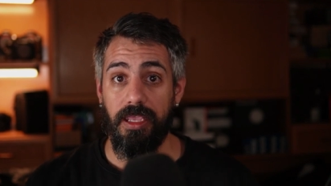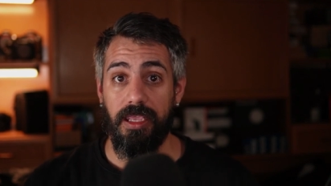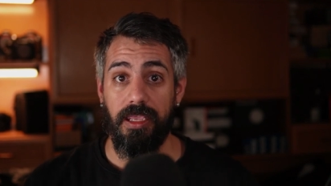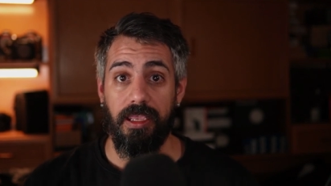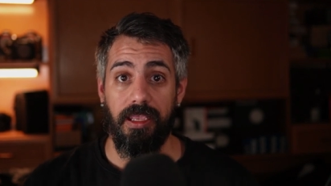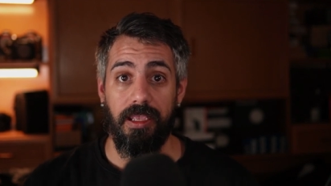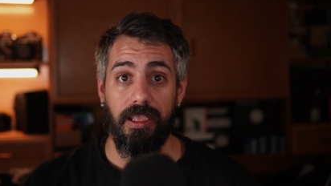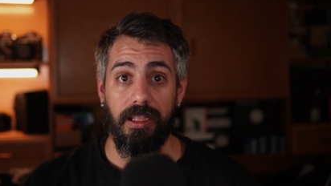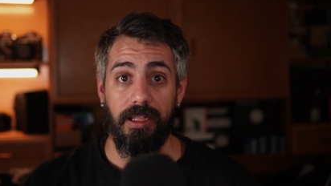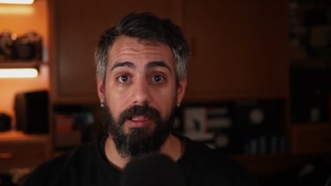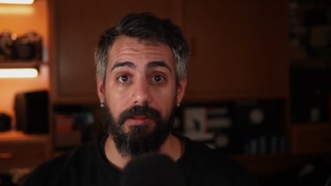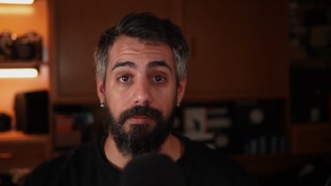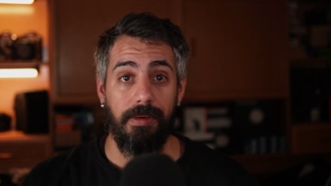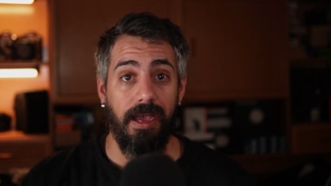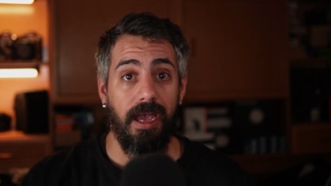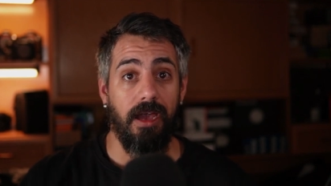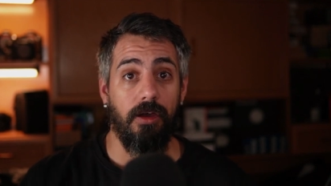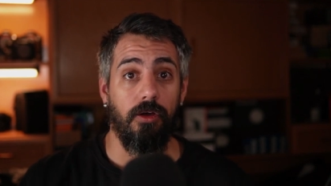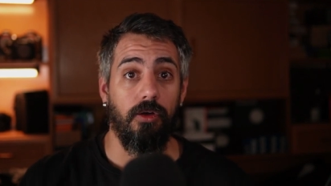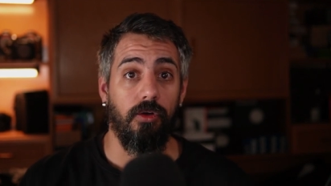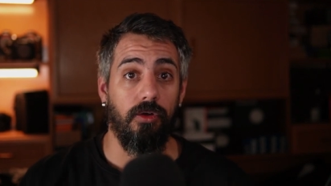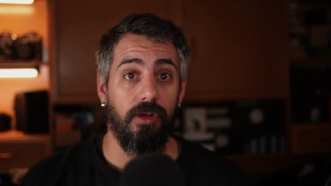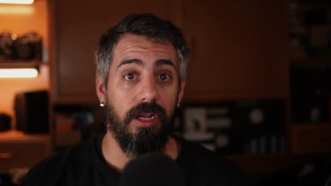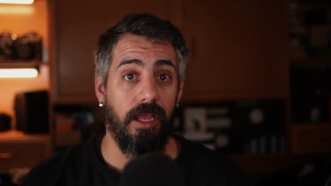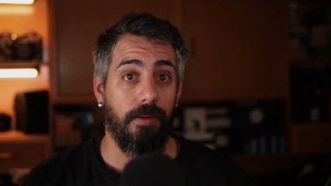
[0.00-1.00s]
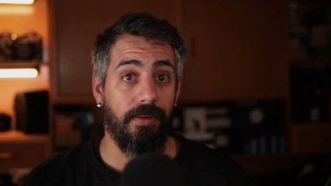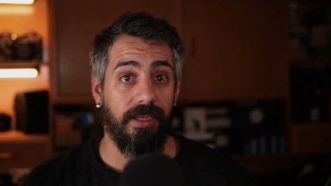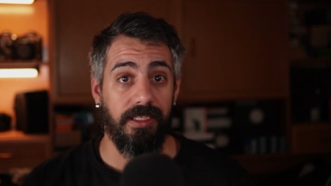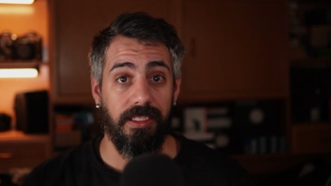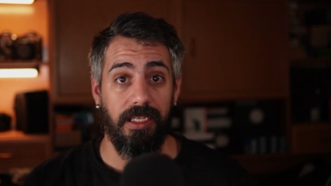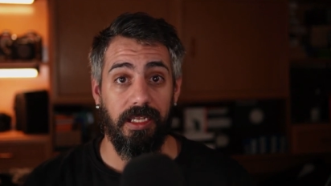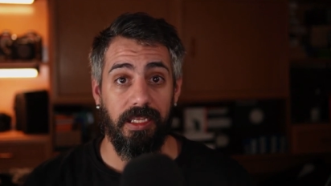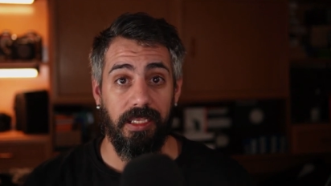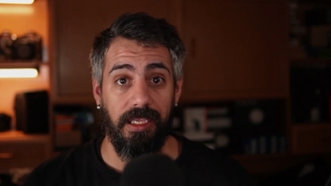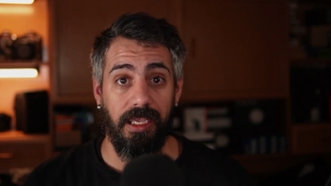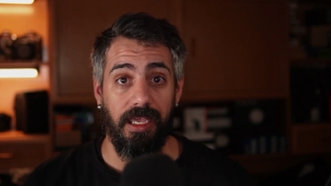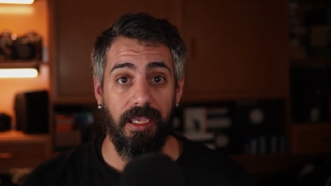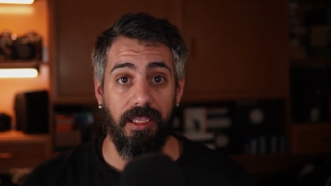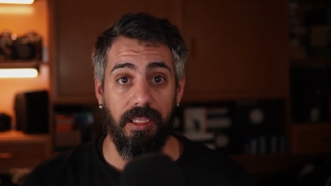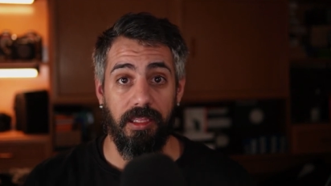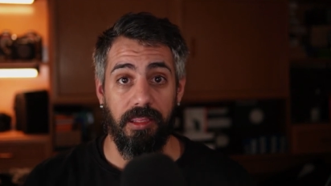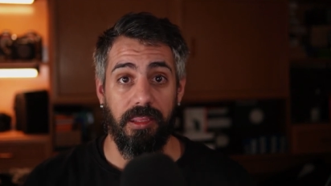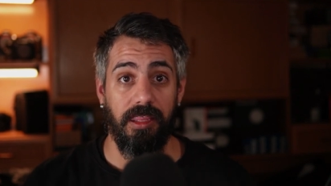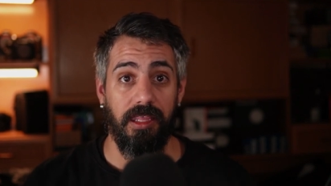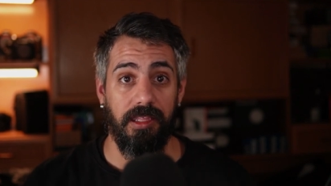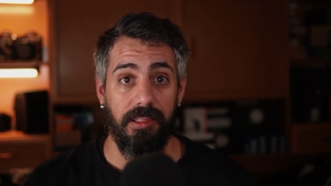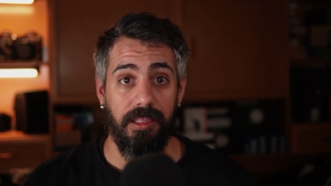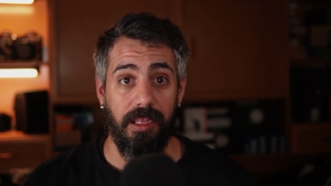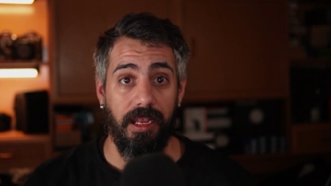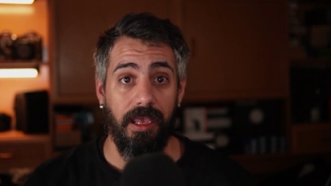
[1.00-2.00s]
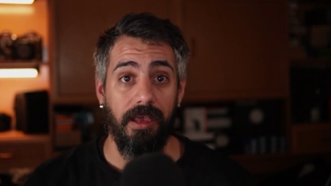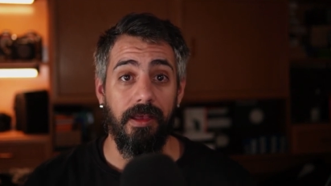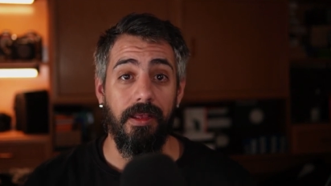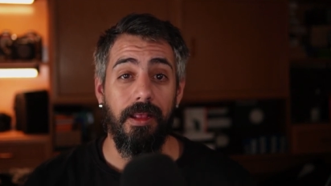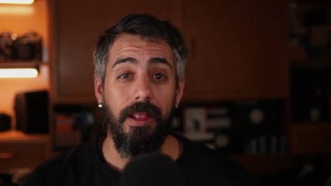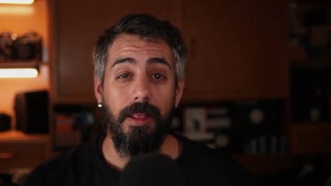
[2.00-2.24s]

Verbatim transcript: el bajo, la batería, etc.